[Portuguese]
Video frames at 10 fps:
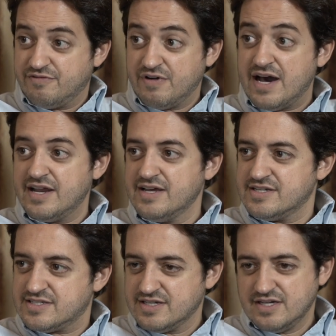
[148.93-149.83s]

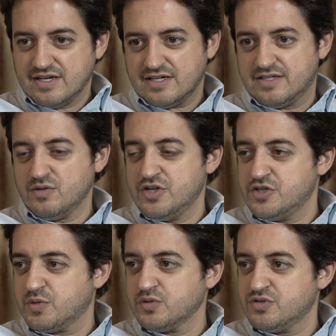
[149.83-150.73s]
várias
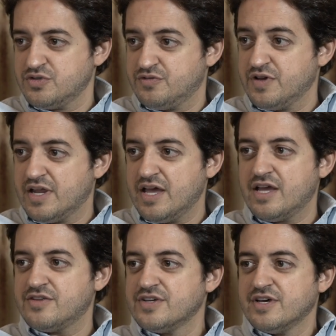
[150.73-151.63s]
categorias de produtos
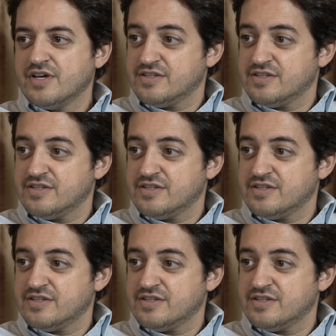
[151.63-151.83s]
diferentes,